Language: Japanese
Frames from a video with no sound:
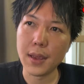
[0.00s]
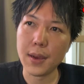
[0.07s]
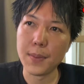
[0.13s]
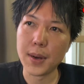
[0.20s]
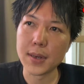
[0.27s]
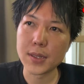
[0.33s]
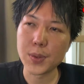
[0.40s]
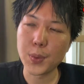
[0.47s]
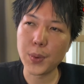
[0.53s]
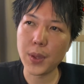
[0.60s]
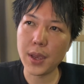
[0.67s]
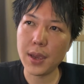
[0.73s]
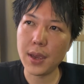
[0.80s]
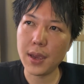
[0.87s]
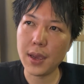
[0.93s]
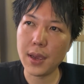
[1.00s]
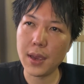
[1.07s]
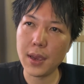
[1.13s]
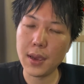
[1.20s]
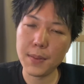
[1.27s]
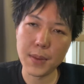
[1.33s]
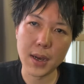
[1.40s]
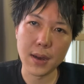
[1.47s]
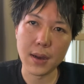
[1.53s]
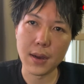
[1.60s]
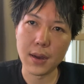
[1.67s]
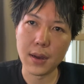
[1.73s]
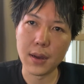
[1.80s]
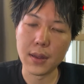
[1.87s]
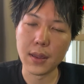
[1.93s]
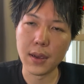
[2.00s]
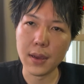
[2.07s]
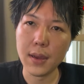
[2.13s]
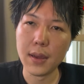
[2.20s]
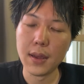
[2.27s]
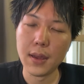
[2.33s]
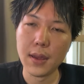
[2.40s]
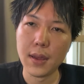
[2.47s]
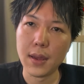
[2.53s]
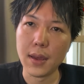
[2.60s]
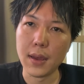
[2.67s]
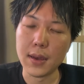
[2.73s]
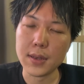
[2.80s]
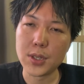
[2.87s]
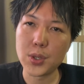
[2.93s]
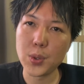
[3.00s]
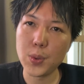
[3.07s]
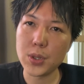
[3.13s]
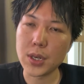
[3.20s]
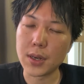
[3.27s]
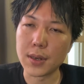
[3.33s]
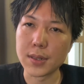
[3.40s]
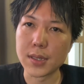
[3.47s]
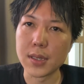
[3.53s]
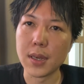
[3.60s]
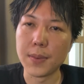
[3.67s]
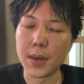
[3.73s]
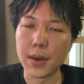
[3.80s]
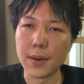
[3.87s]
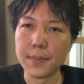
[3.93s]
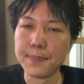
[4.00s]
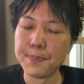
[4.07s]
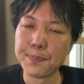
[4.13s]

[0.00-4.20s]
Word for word: で、まあ、そこで、まあね、えー、視聴者からすれば、